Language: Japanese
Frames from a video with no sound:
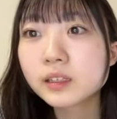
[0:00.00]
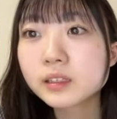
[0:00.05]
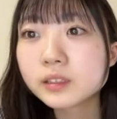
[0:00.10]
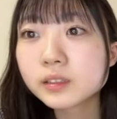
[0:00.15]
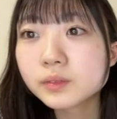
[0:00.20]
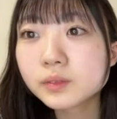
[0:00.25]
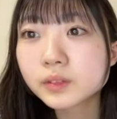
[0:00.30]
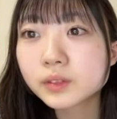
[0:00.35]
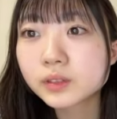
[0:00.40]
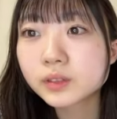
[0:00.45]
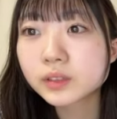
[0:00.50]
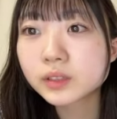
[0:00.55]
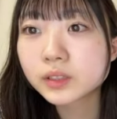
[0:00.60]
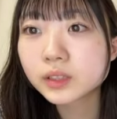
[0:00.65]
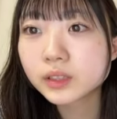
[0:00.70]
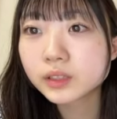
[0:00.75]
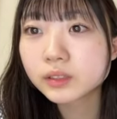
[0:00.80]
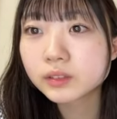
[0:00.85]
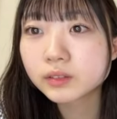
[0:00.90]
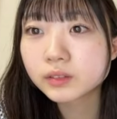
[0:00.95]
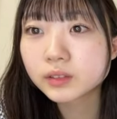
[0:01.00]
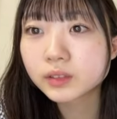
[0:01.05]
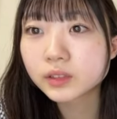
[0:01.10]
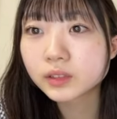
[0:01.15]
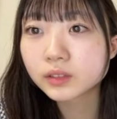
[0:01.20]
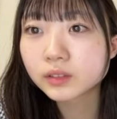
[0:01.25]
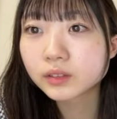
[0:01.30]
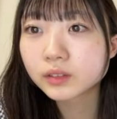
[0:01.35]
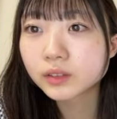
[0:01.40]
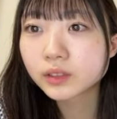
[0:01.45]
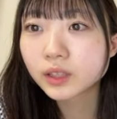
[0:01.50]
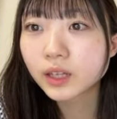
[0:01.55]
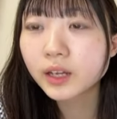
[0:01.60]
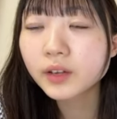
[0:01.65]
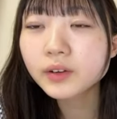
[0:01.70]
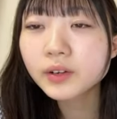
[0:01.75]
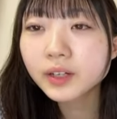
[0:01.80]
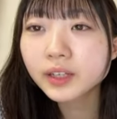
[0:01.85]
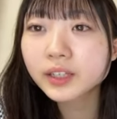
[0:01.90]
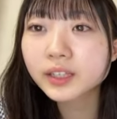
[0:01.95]
いつもこの時間に起きてるのであ
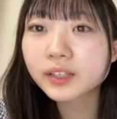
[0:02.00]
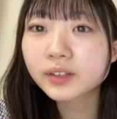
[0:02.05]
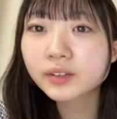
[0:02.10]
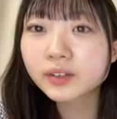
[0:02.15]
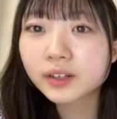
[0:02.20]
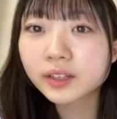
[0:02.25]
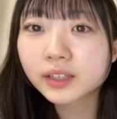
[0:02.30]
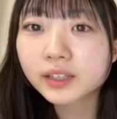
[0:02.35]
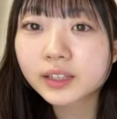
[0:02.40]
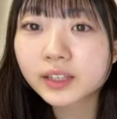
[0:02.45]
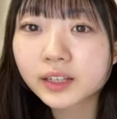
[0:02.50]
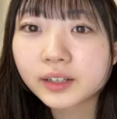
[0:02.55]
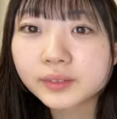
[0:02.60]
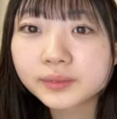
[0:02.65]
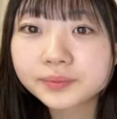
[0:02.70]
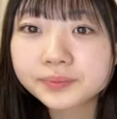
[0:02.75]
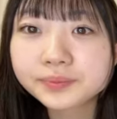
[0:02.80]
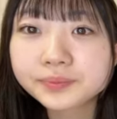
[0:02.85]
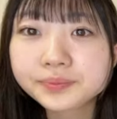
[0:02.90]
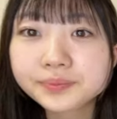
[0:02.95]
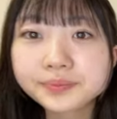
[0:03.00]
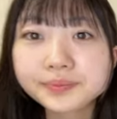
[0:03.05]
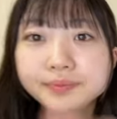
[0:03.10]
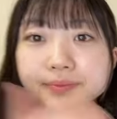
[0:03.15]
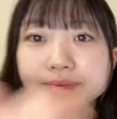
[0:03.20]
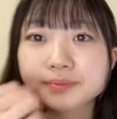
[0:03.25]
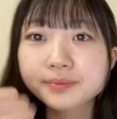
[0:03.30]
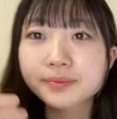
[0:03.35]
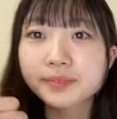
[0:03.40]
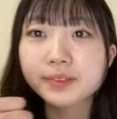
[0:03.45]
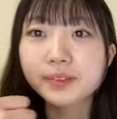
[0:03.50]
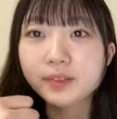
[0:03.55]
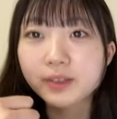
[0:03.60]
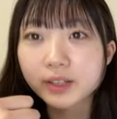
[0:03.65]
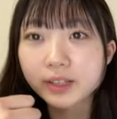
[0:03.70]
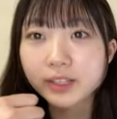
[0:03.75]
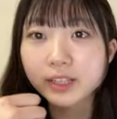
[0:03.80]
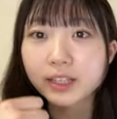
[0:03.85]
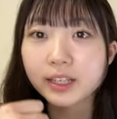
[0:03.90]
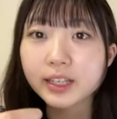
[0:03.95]
よかったよかったよ
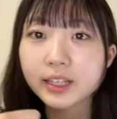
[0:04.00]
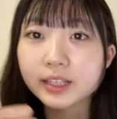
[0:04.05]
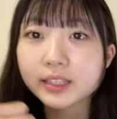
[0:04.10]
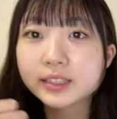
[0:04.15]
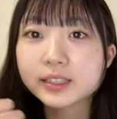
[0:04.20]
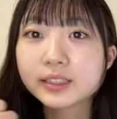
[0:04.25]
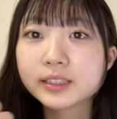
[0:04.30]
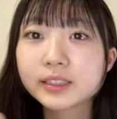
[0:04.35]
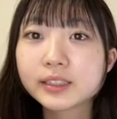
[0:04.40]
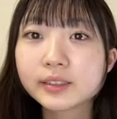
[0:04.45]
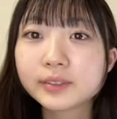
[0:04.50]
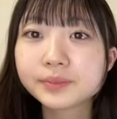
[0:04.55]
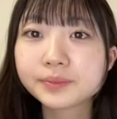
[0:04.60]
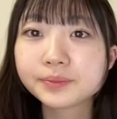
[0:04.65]
かったです